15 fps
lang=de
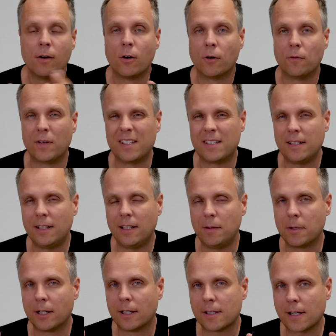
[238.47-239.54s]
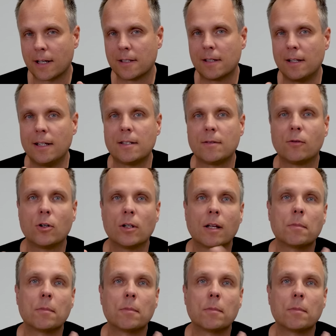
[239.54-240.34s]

Und wenn Sie lieber das Ganze lesen wollen,